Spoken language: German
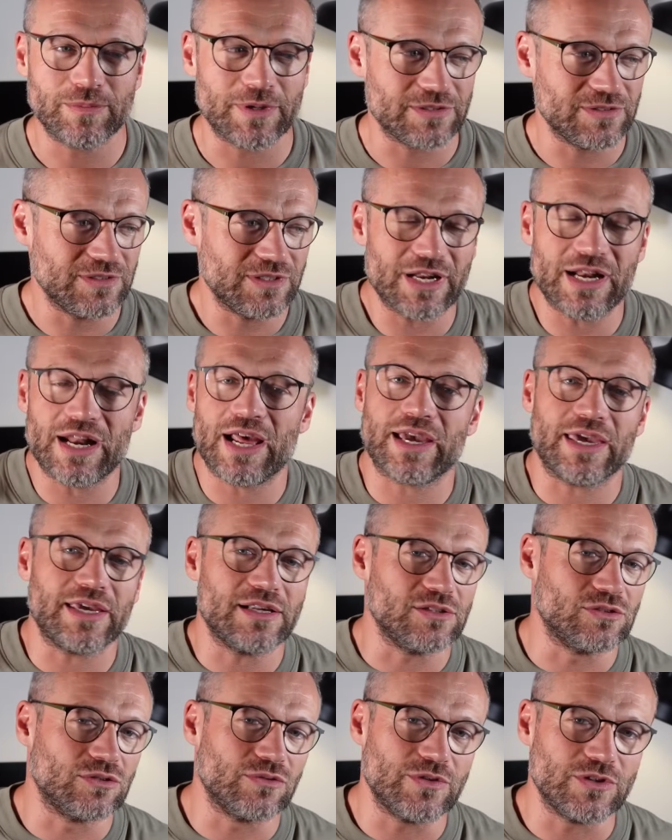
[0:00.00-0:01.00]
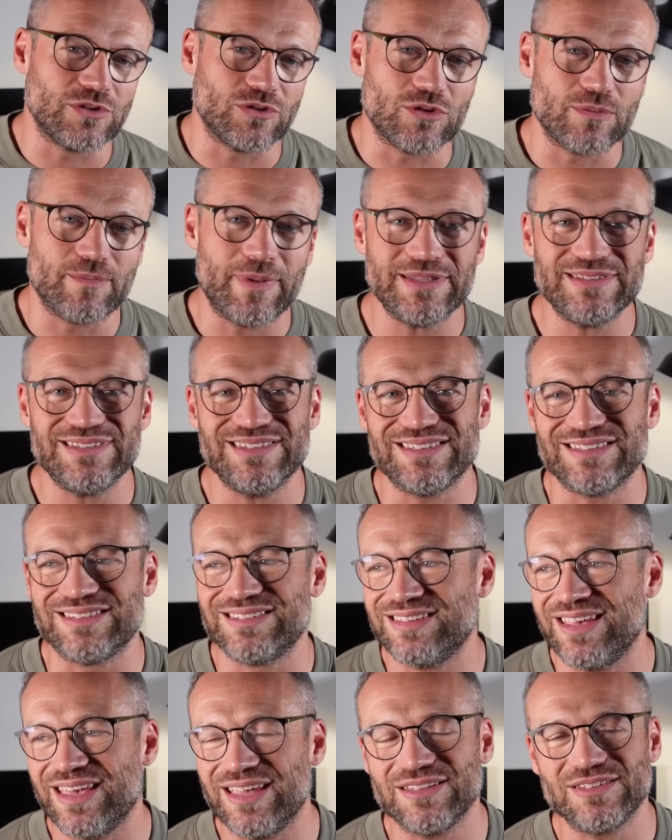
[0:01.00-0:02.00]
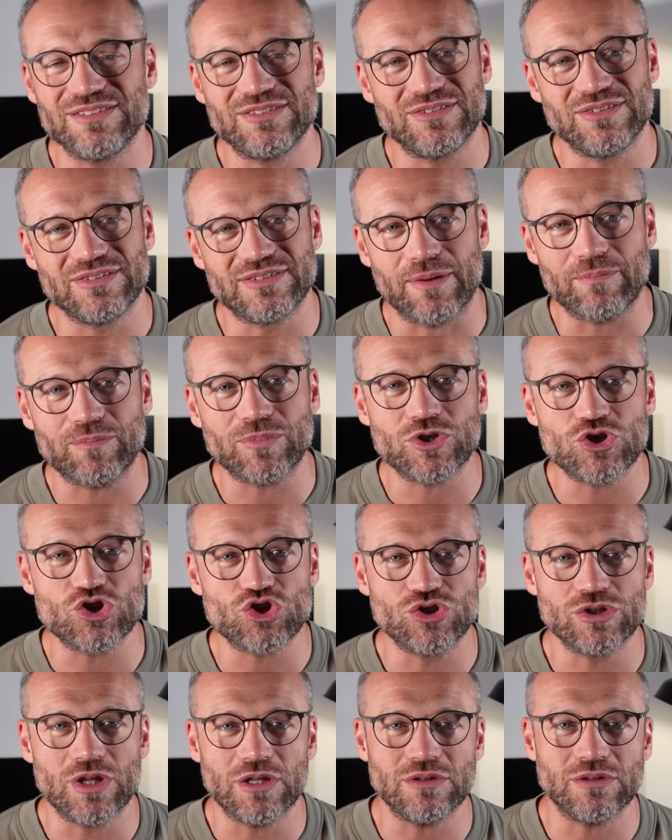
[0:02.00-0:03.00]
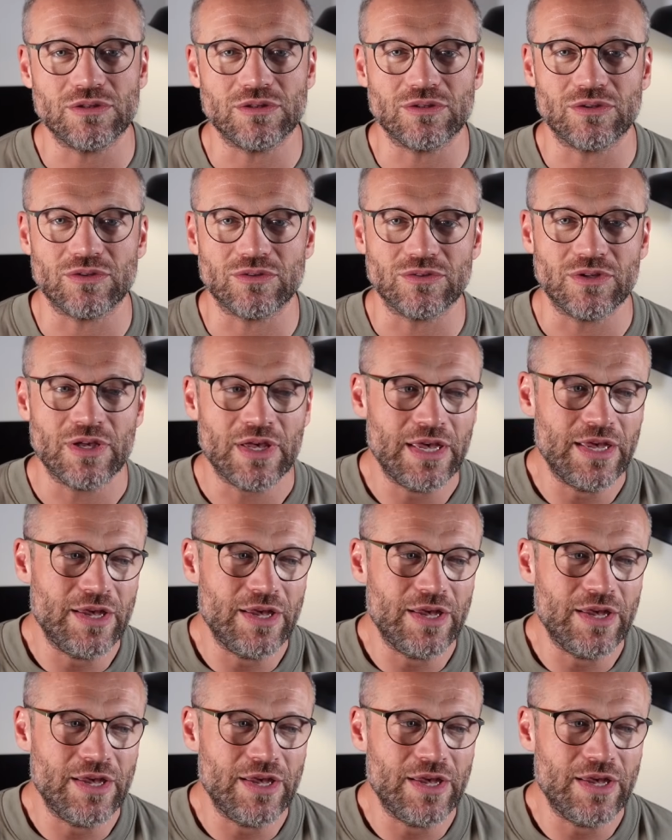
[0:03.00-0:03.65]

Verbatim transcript: Da sind in der Regel sowieso die besten Szenen zusammengeschnitten und